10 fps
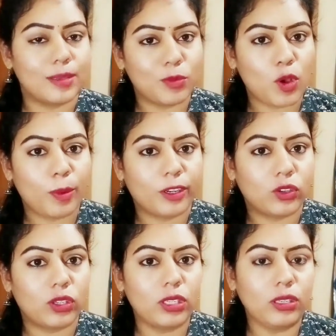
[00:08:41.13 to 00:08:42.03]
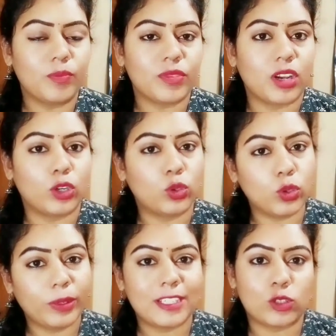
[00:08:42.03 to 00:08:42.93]
సిమ్లో పెట్టుకొని
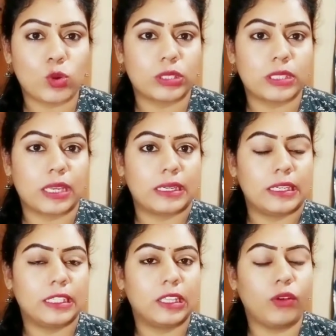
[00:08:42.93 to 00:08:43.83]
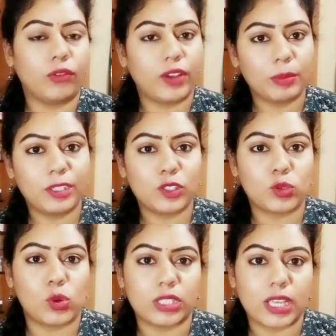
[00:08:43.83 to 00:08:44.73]
టూ మినిట్స్కి ఒకసారి లేదా ఫైవ్
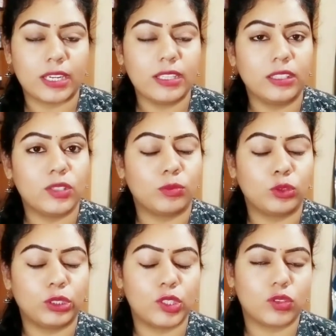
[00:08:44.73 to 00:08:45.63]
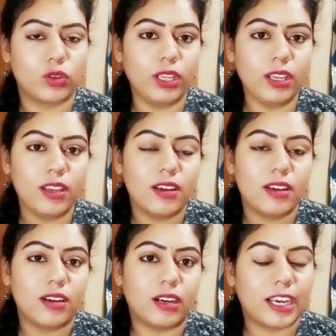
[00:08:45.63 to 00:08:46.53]
మినిట్స్కి ఒకసారి తీ మూత తీసుకొని
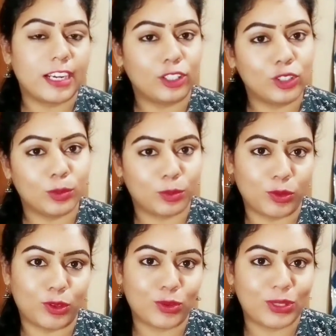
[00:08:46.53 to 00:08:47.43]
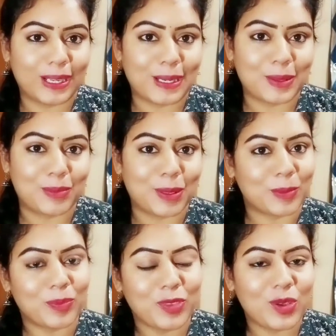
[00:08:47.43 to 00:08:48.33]
గరిటతో తిప్పుకుంటూ
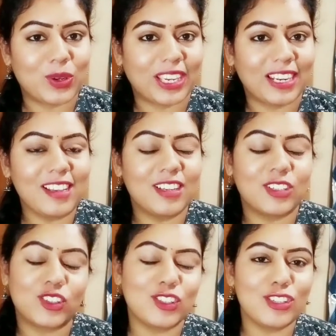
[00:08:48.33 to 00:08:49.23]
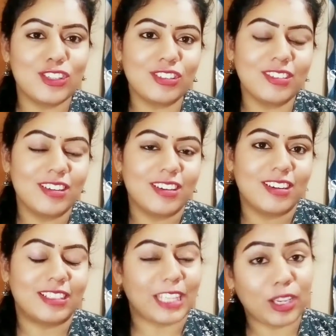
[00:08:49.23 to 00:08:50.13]
ఉండాలన్నమాట ఓకేనా కొంచెం
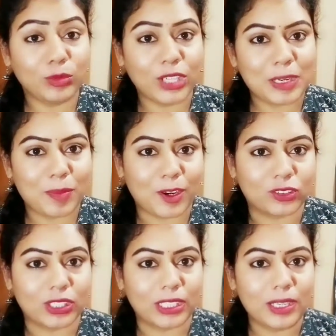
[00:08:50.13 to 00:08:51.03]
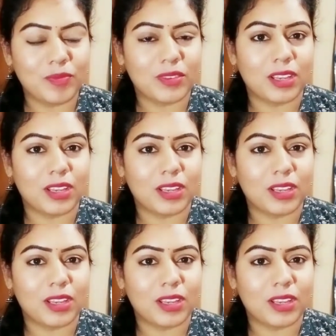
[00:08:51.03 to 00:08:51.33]
టైం కానీ పడుతుంది